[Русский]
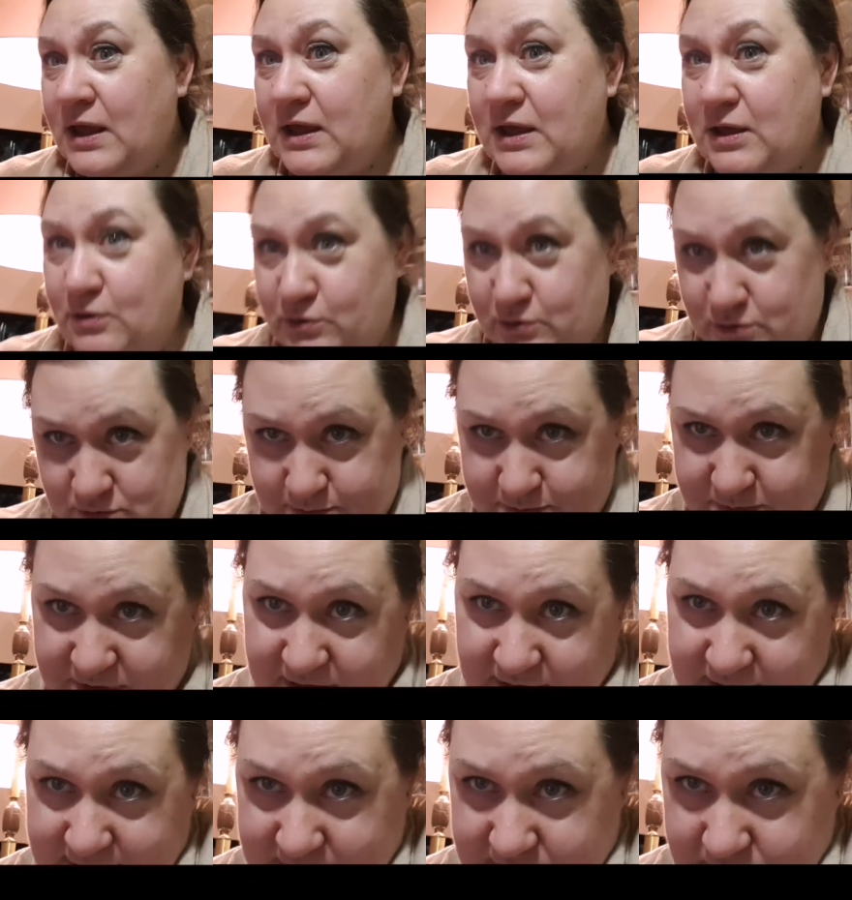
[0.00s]
И он
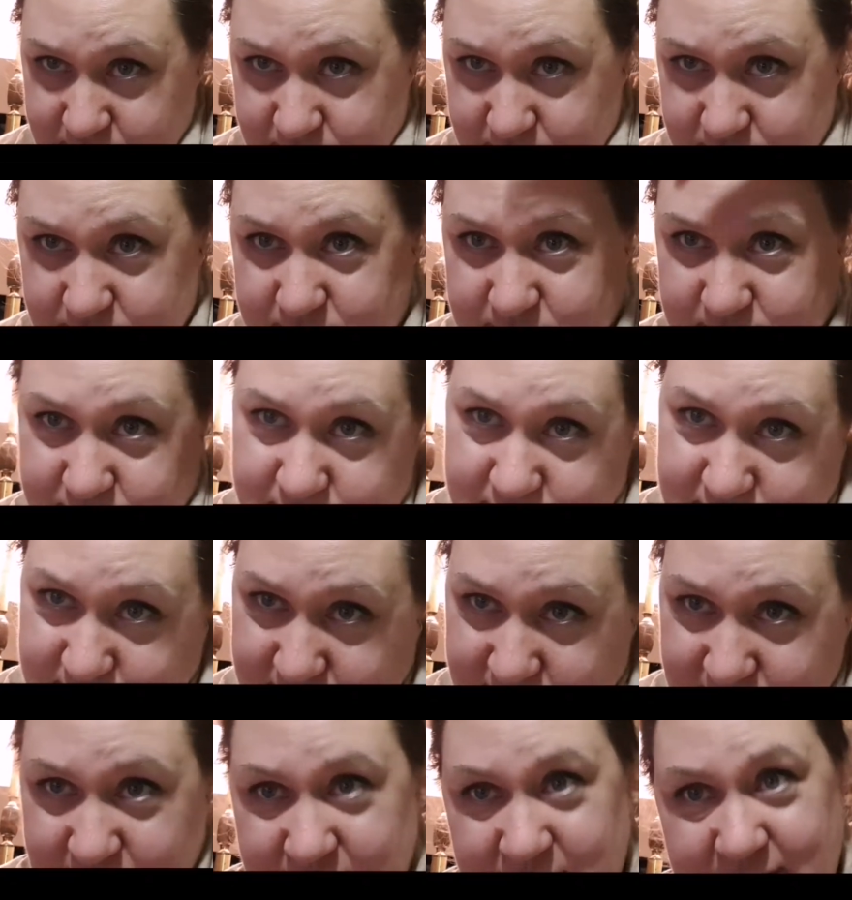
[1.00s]
убегает.
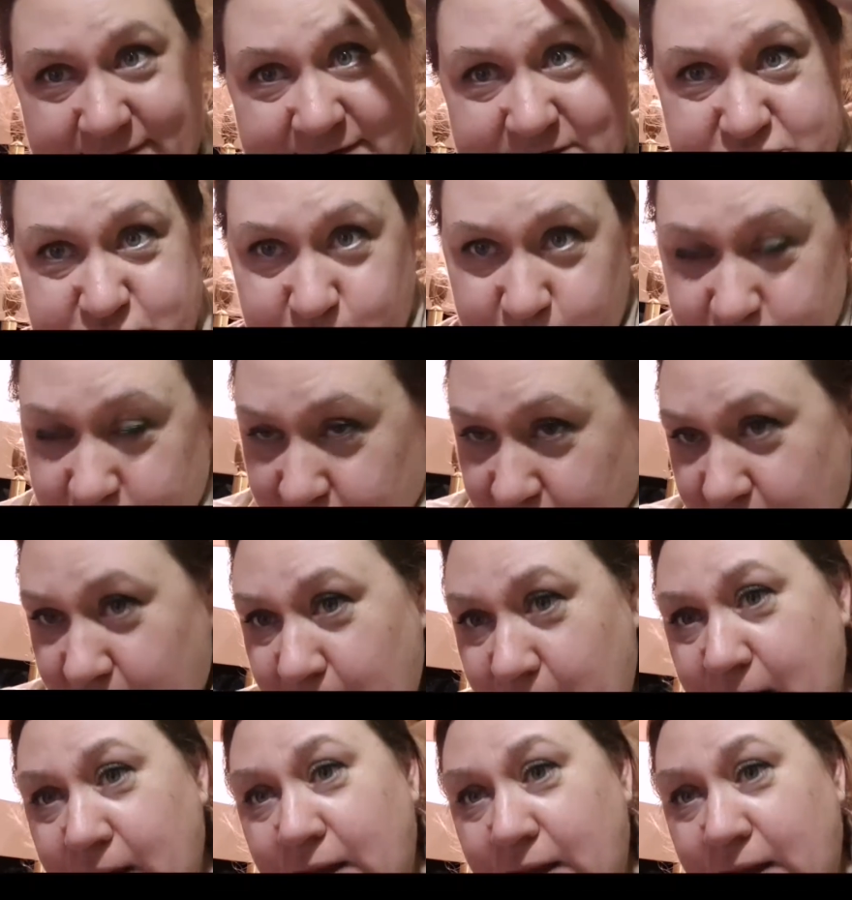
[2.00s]
Он голова еще мокрая.